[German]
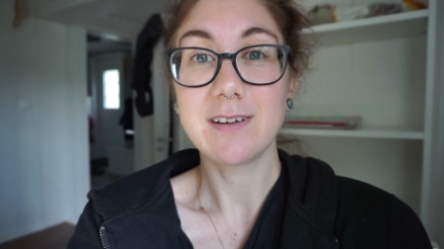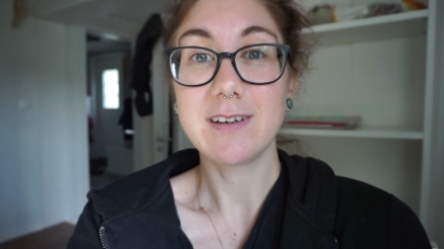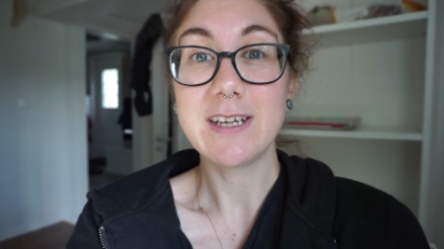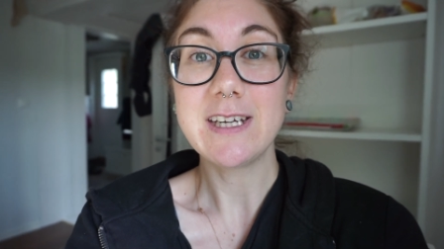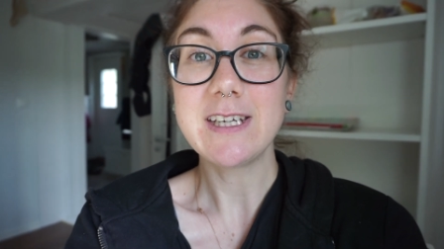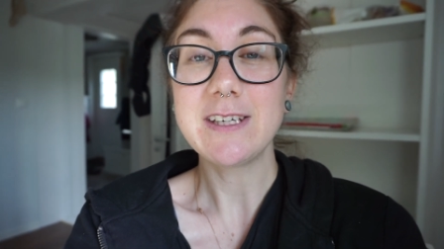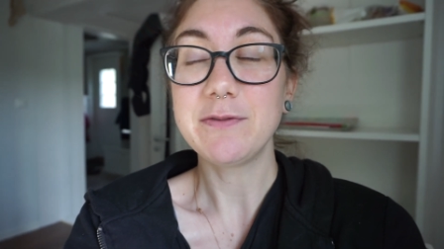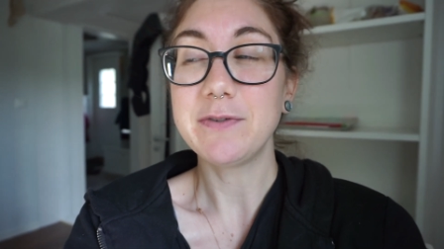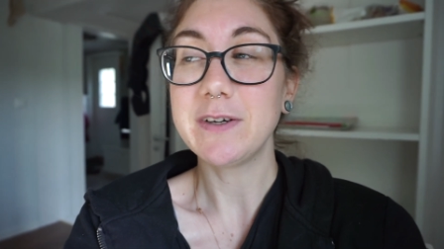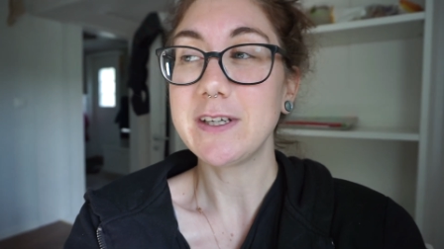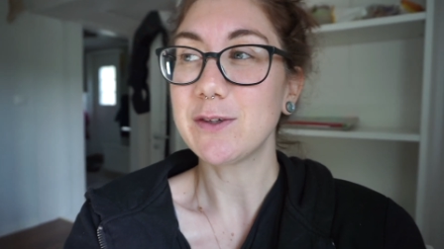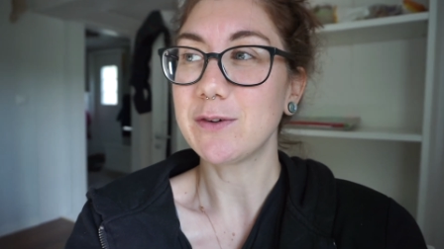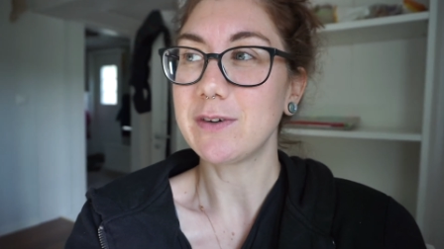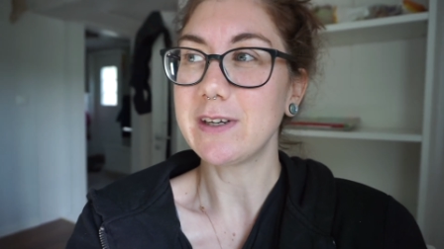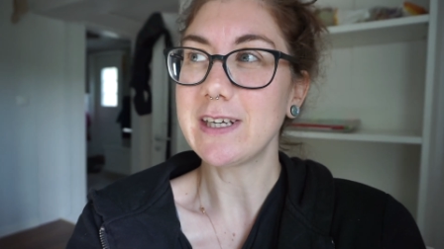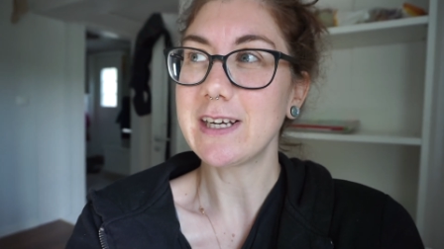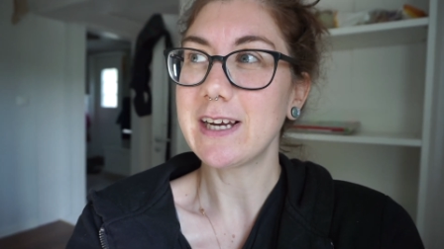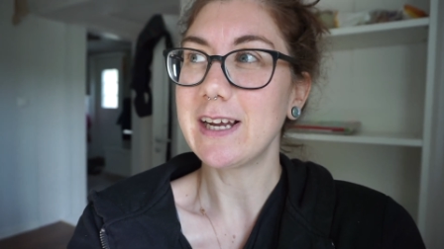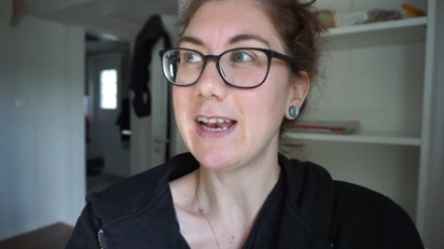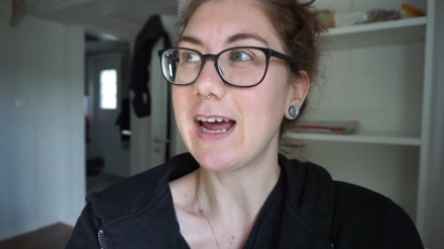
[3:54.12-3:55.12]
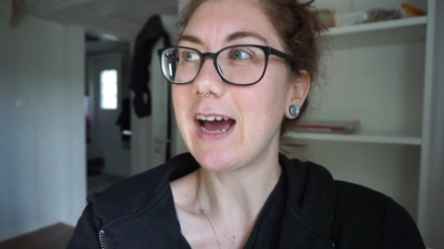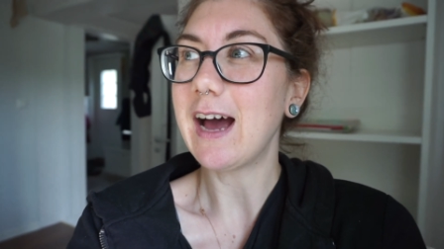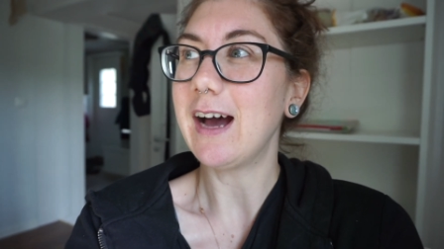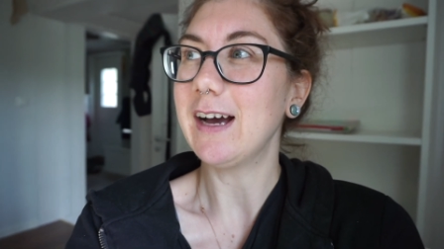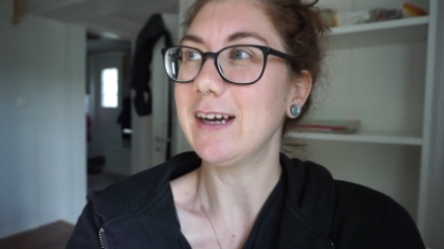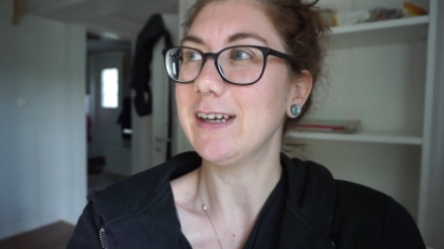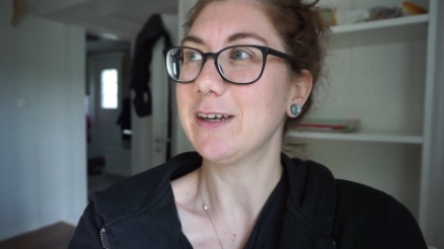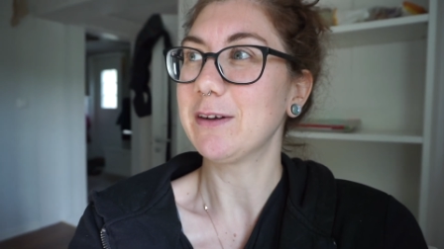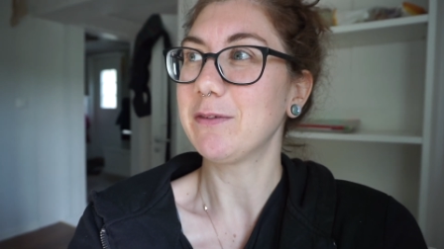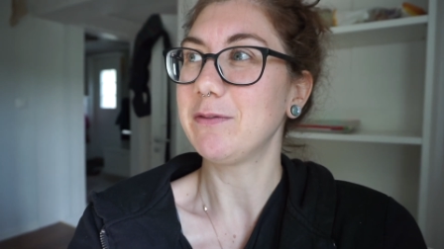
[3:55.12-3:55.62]
nicht fit und nicht
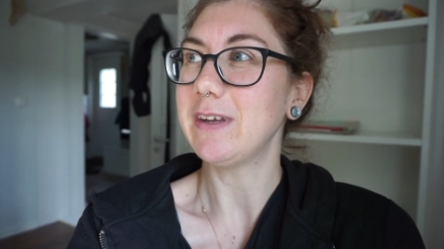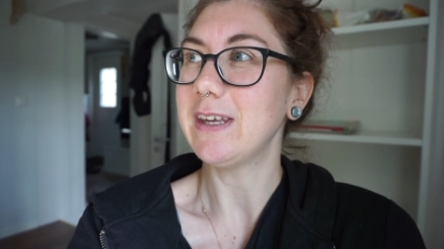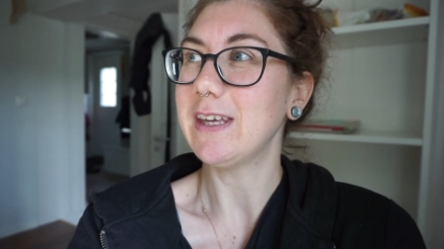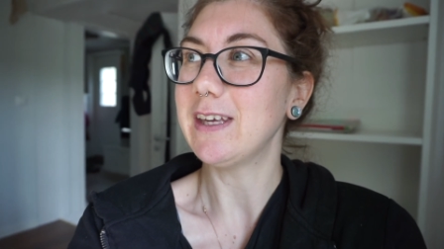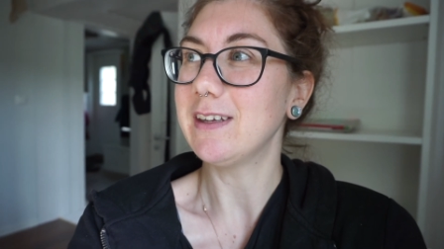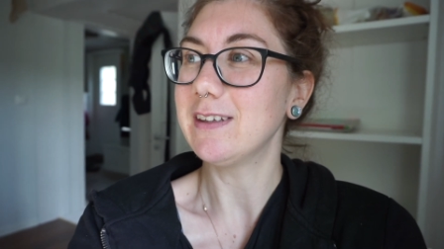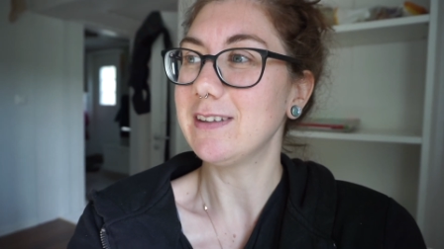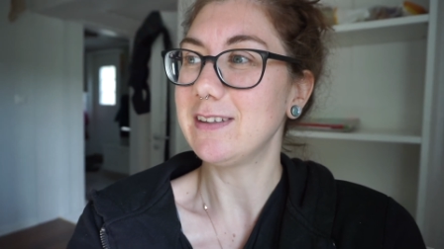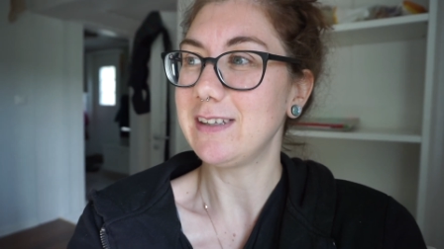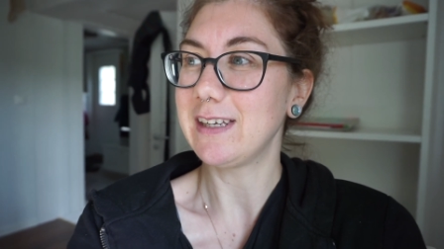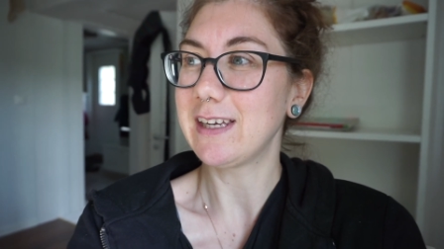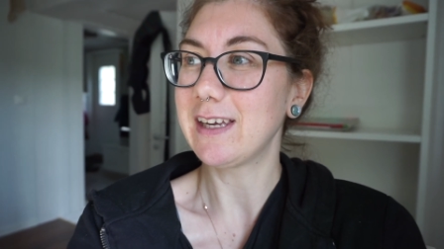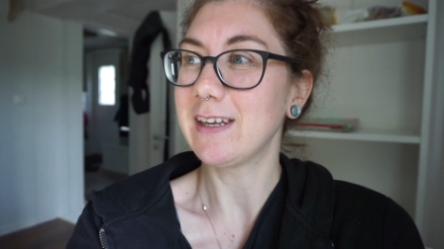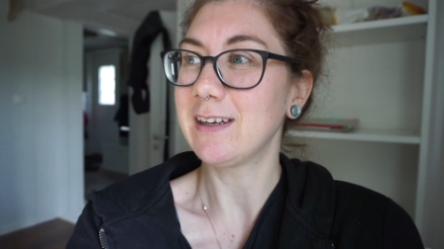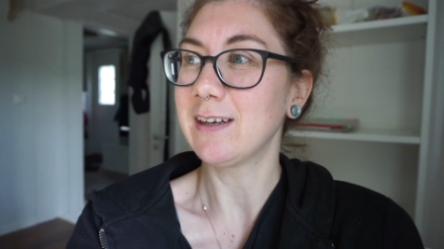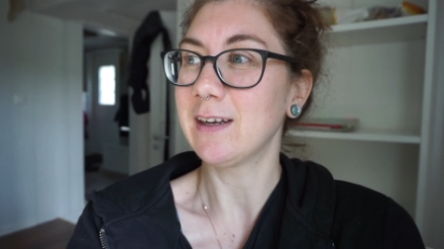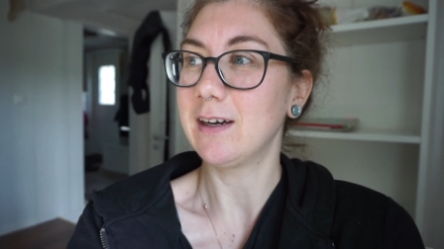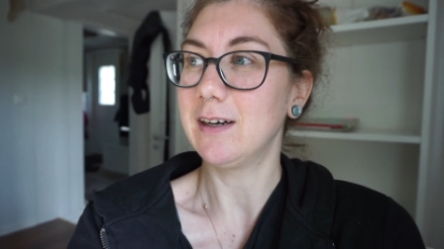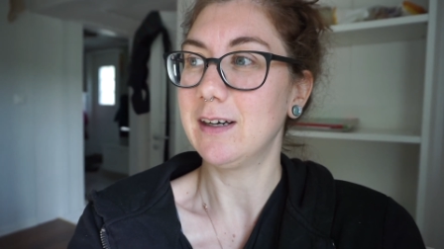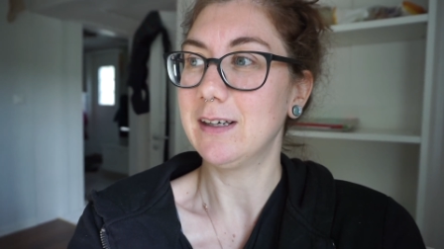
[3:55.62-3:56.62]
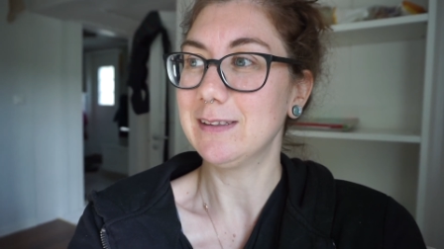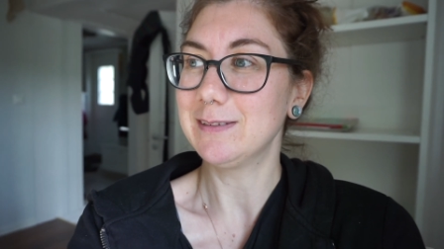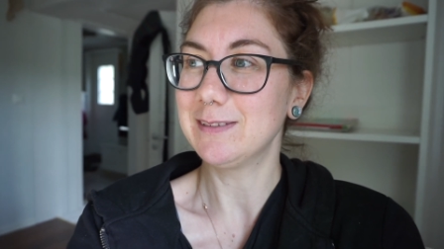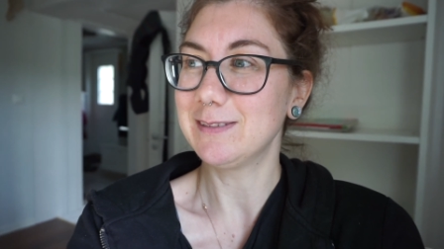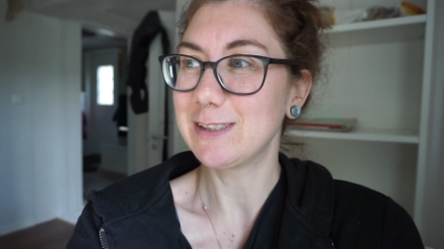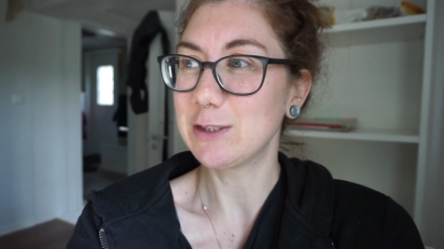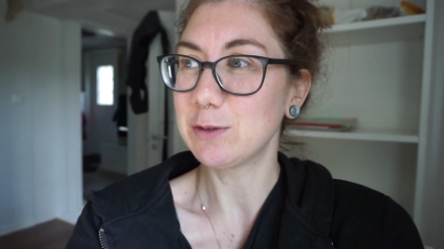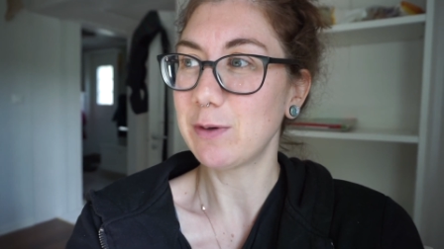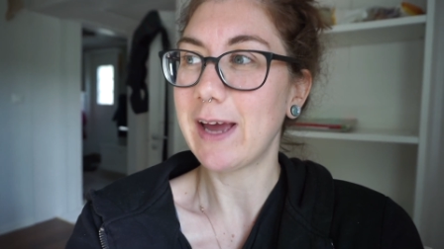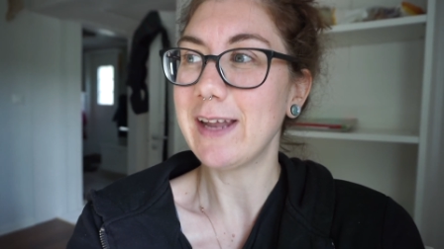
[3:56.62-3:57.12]
klar, irgendwie die
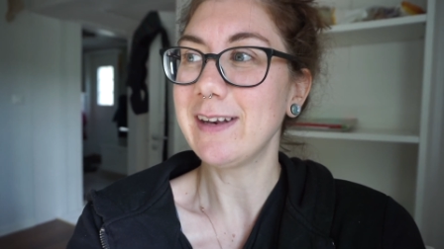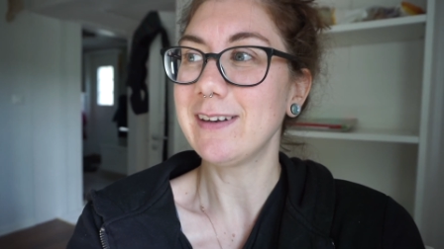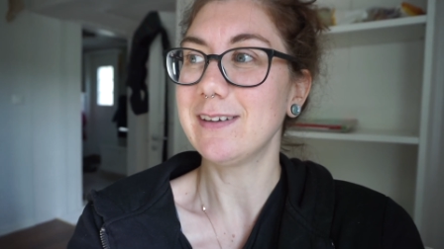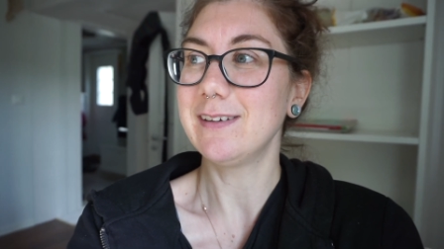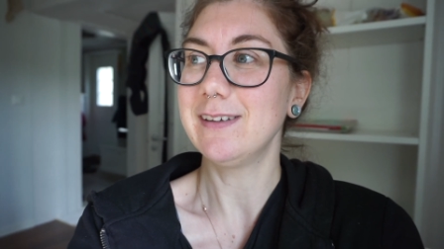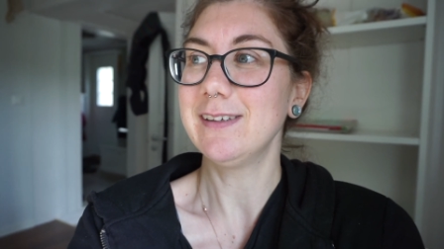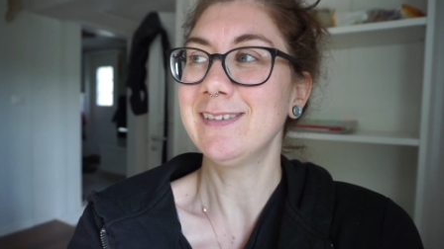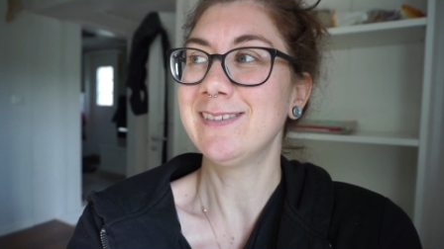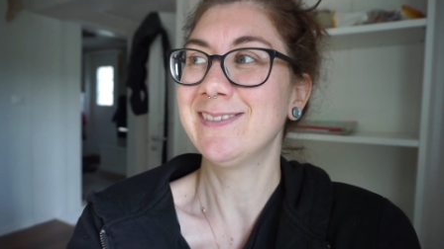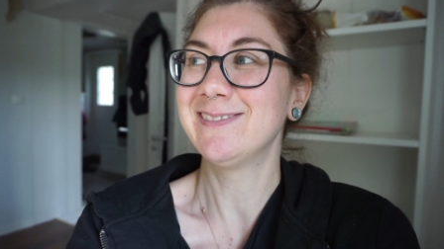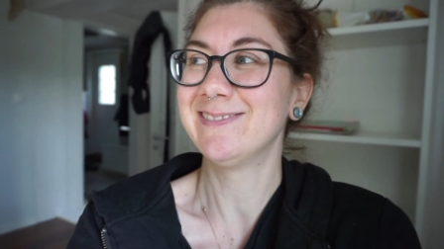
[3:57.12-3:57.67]
Kinder zu handeln.